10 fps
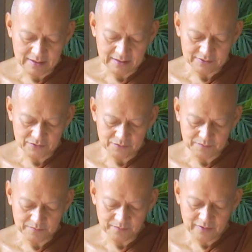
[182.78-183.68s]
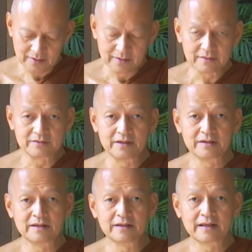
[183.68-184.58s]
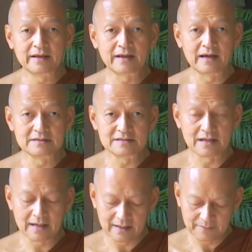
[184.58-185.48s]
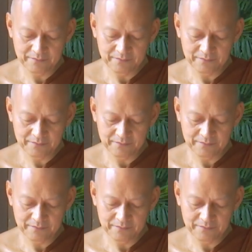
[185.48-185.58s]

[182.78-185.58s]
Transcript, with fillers: นชุ่มยินดีในการสละ